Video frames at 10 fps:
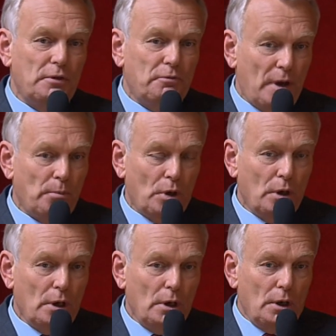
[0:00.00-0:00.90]
que cette
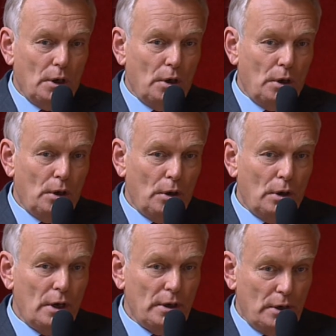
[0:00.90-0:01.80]
femme,
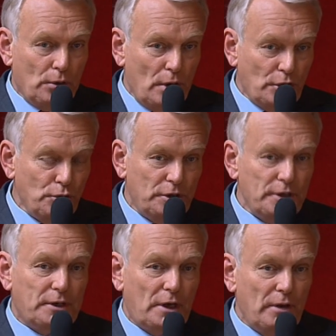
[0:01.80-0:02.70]
euh, que la
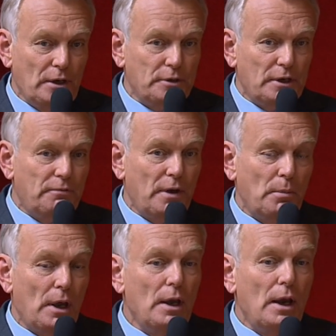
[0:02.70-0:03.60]
justice révèle que cette
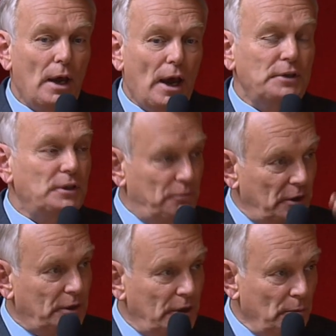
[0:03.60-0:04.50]
femme a été
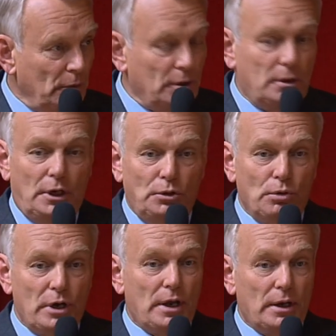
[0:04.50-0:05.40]
victime, et
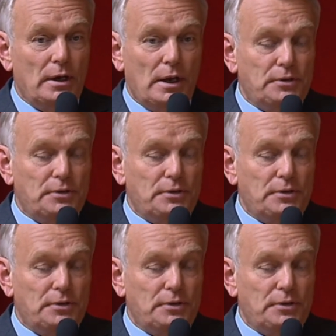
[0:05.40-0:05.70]
donc la,